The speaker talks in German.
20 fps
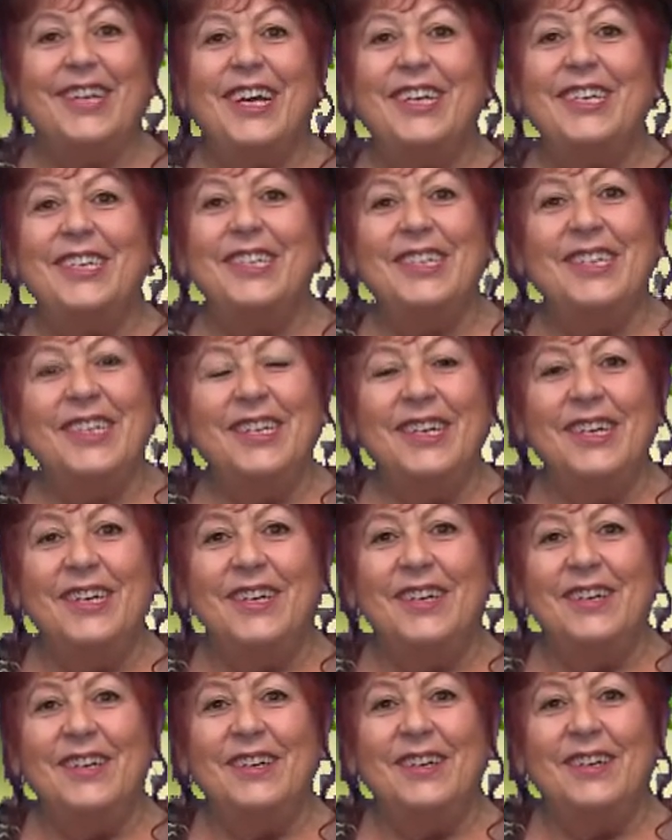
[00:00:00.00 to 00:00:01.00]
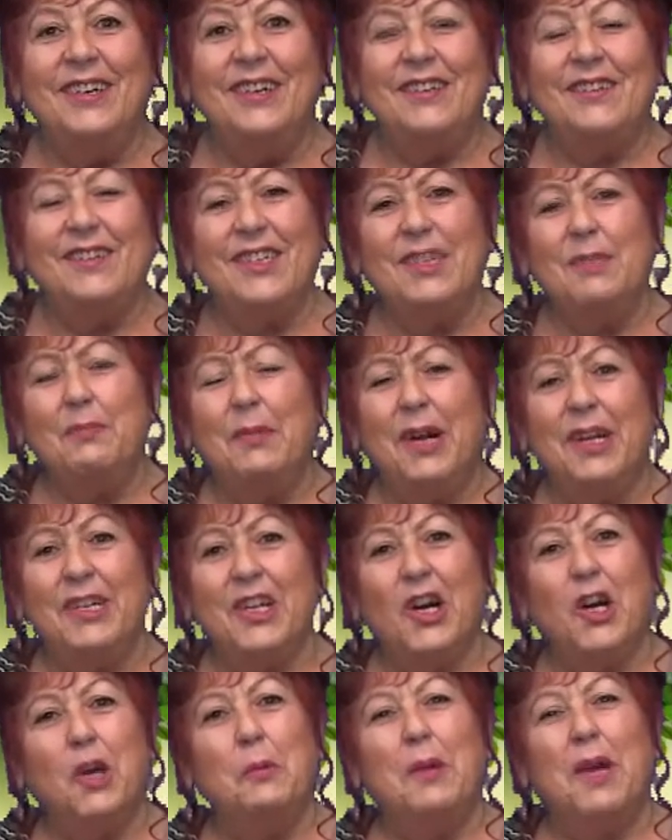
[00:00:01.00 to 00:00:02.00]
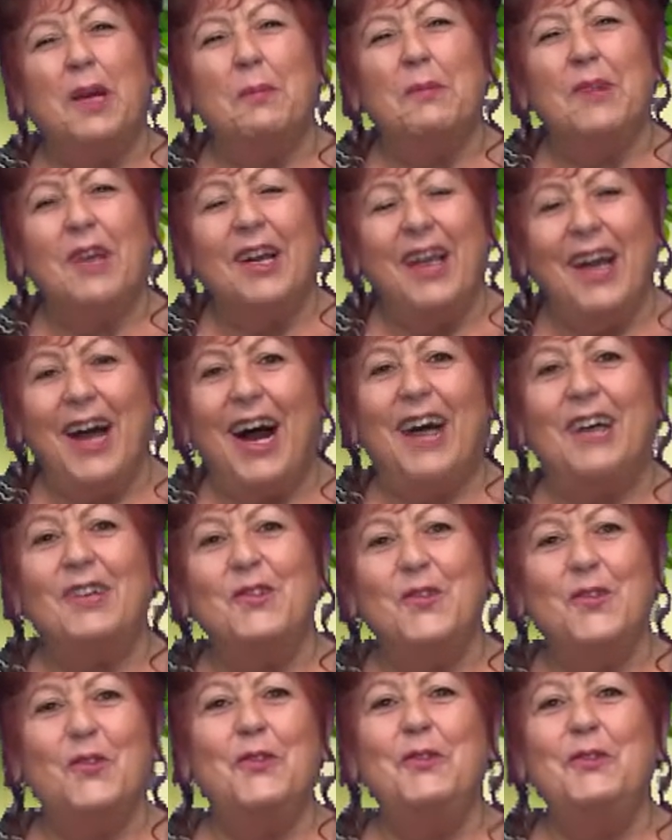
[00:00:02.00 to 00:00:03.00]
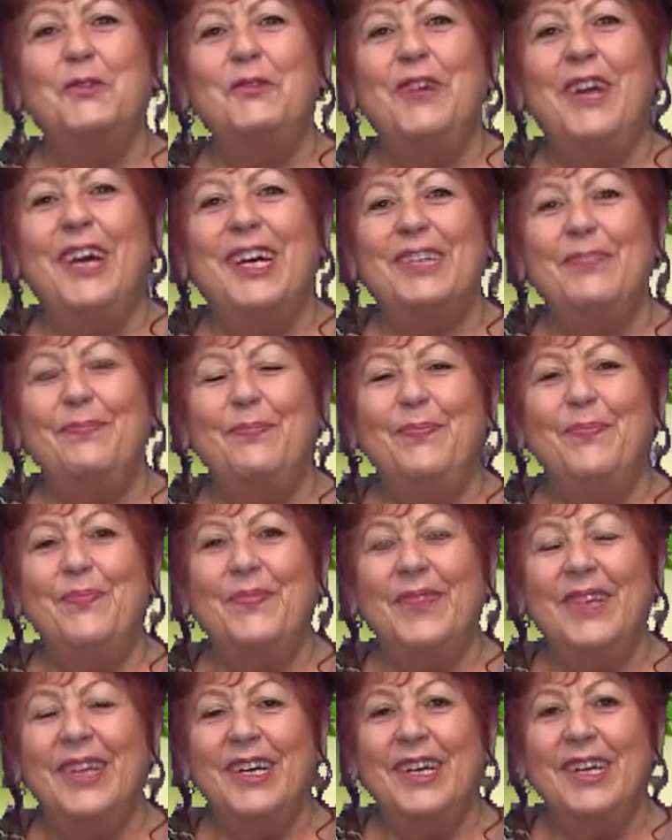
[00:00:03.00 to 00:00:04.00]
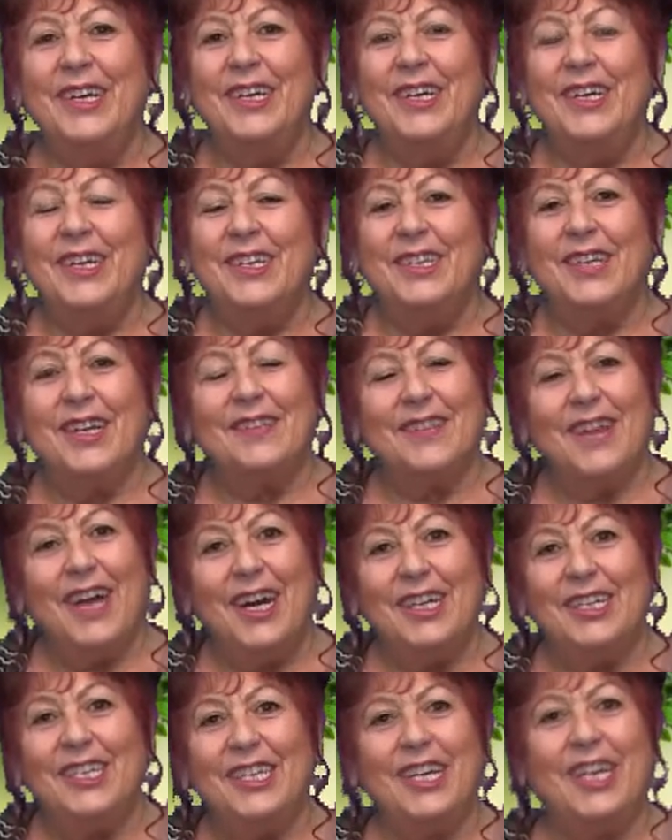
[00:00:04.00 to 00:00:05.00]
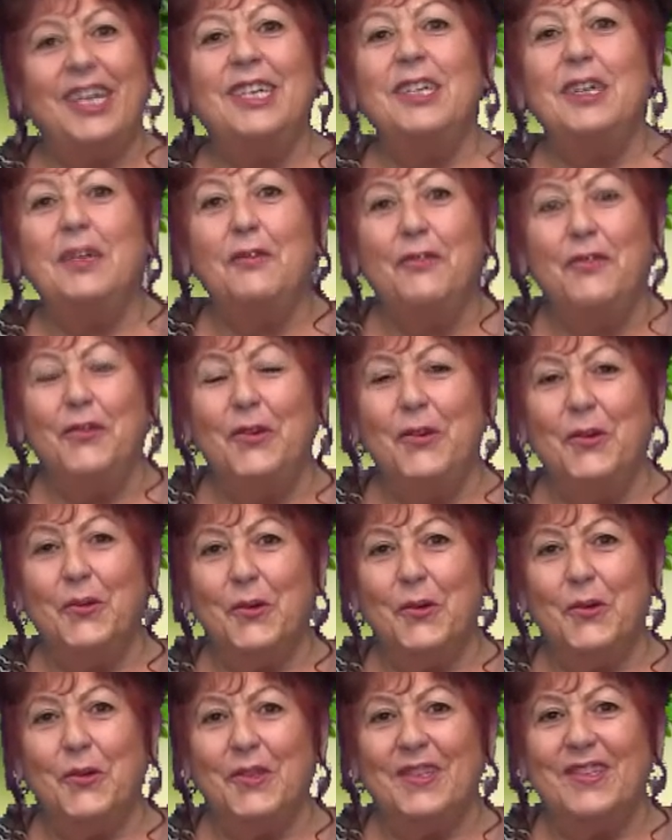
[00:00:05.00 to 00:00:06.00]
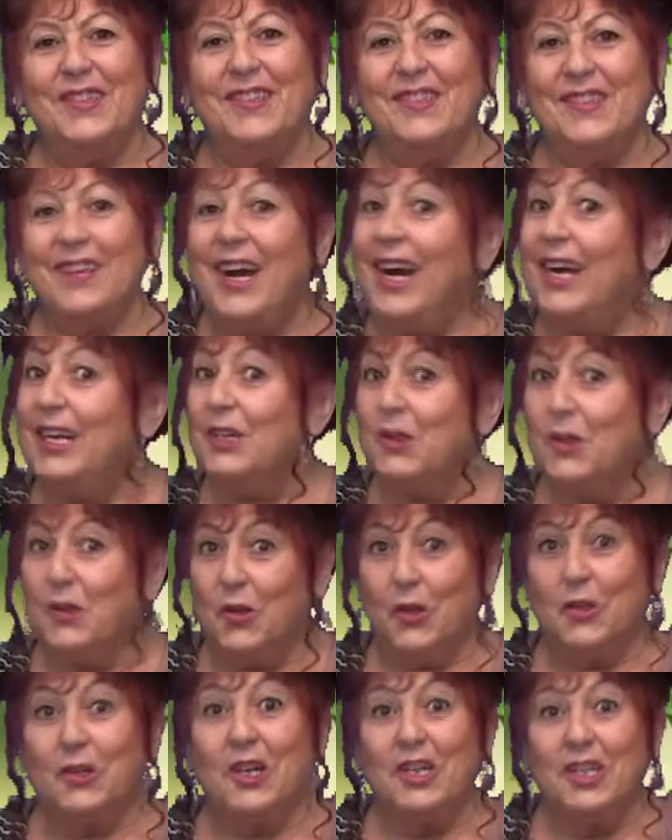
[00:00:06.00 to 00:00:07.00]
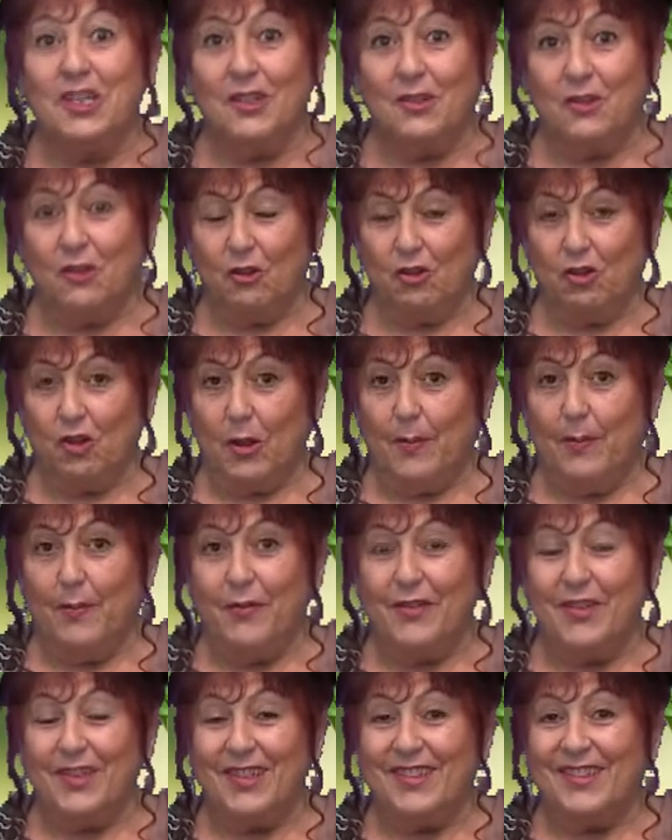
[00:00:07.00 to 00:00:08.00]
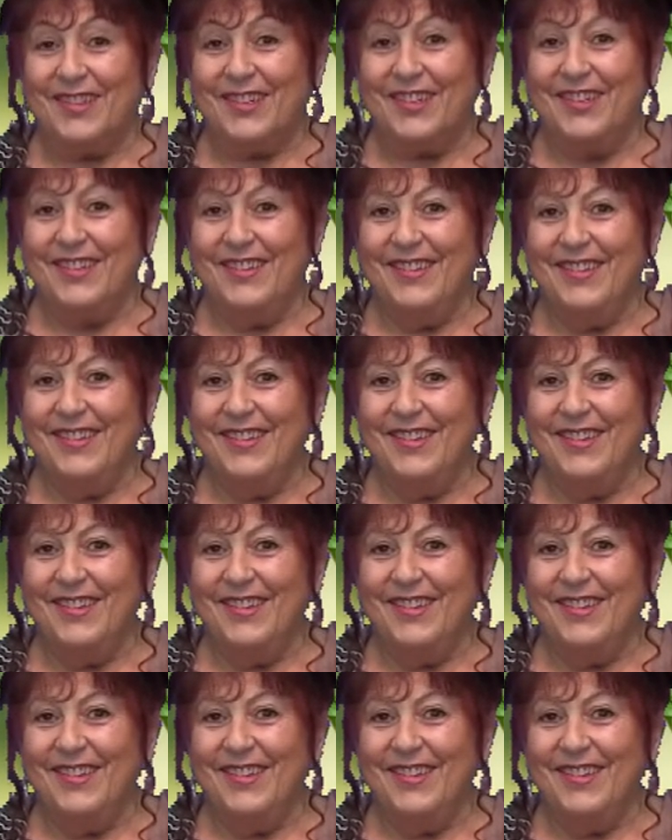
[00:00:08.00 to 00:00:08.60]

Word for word: Denn sich mal darüber im Klaren zu werden, dass ein jeder von uns ein göttliches Geschöpf ist.